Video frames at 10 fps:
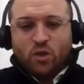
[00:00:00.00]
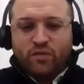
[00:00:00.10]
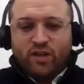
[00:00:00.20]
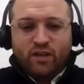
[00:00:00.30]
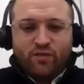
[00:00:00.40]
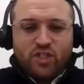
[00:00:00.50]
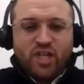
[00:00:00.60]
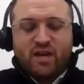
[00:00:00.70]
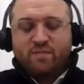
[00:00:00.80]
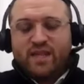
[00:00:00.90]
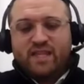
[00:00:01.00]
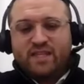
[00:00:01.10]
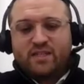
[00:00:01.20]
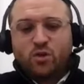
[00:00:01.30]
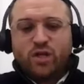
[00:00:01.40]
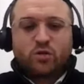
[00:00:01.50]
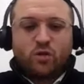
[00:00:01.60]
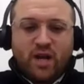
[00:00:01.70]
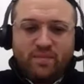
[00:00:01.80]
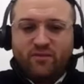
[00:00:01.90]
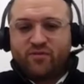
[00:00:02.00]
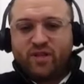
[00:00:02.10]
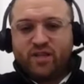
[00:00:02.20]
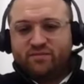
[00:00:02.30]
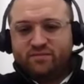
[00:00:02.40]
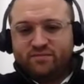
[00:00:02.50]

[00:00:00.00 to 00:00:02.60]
On vérifie chaque bénédiction, est-ce qu'on l'a bien fait